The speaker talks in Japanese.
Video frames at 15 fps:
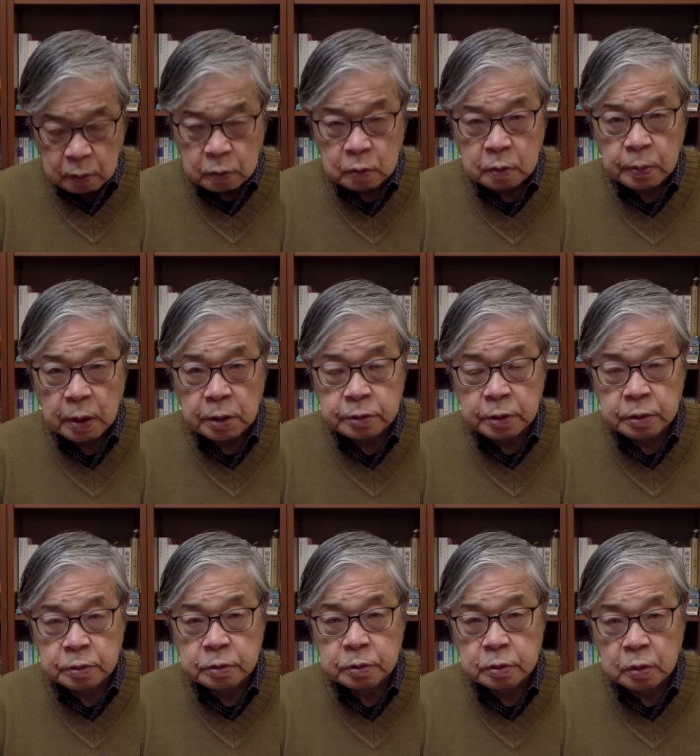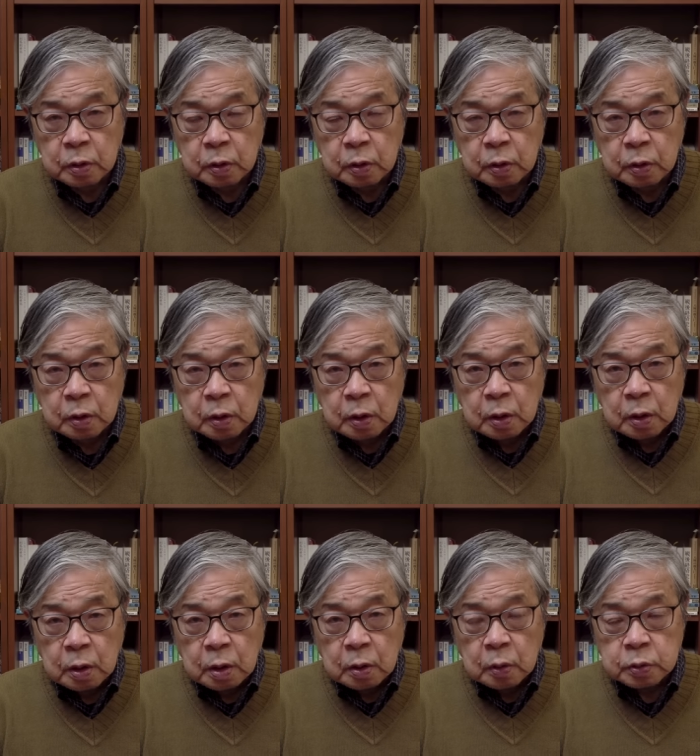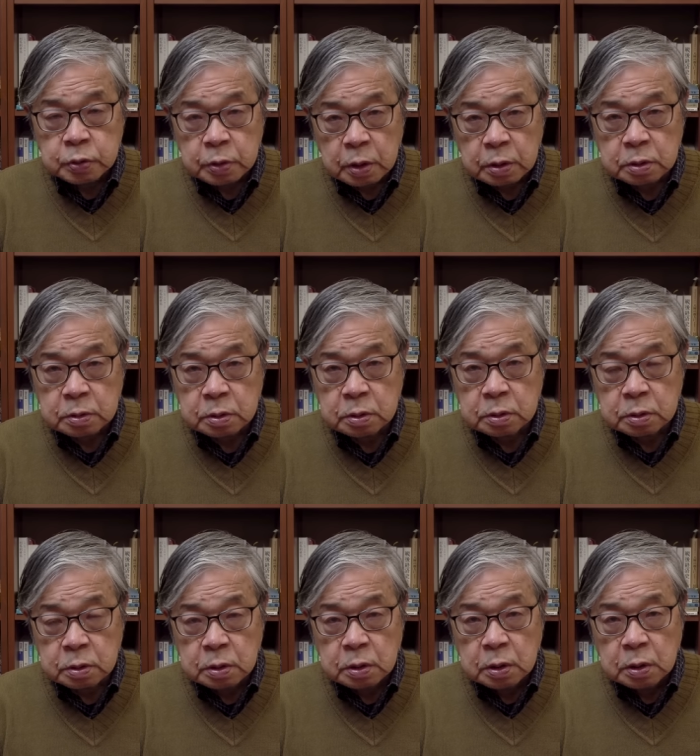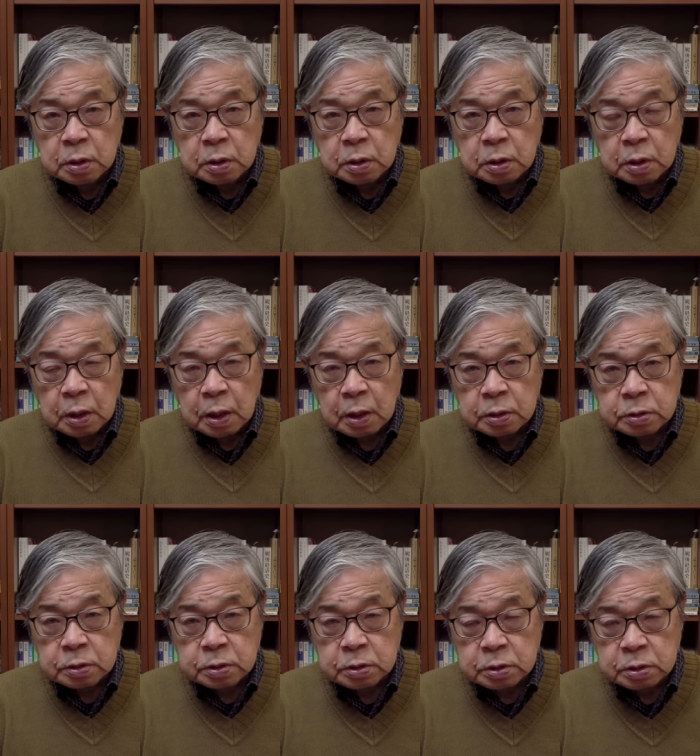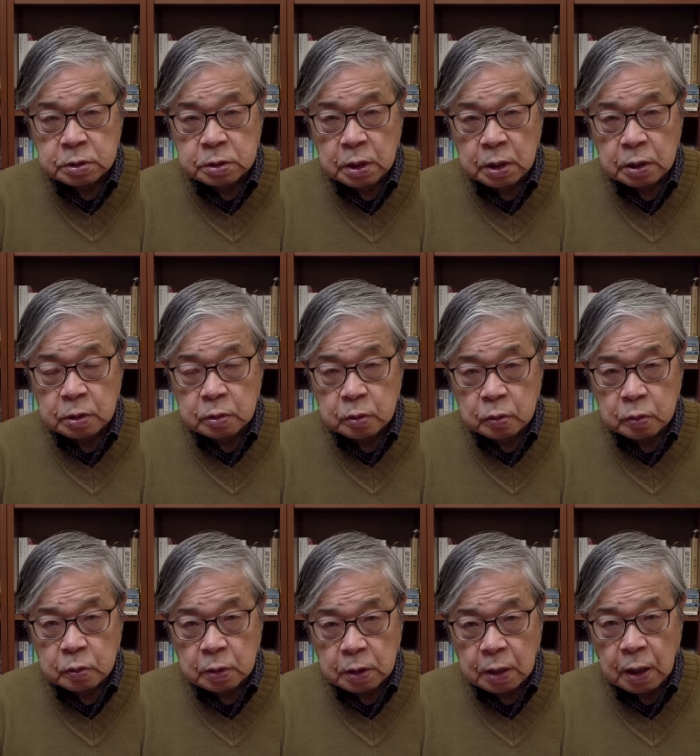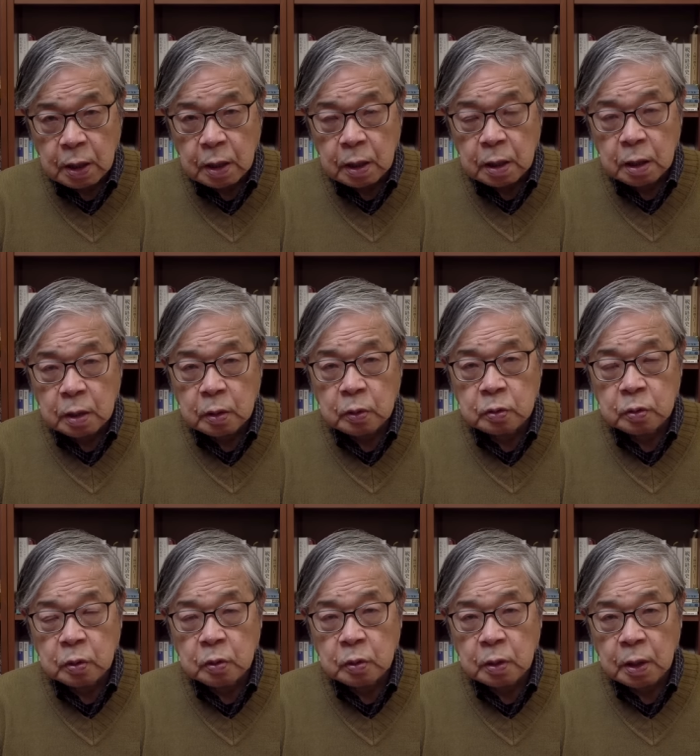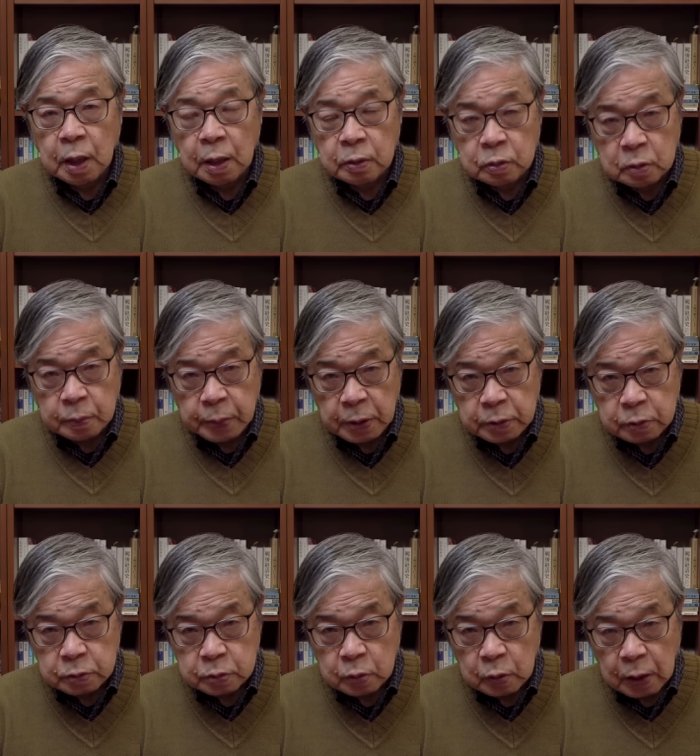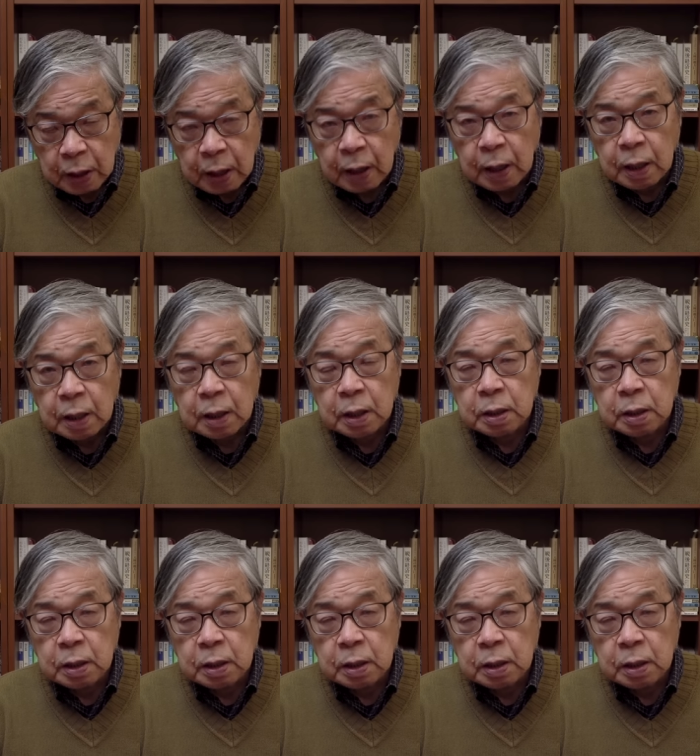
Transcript: この場合で言うと、おそらく管制塔か、この解放のパイロットか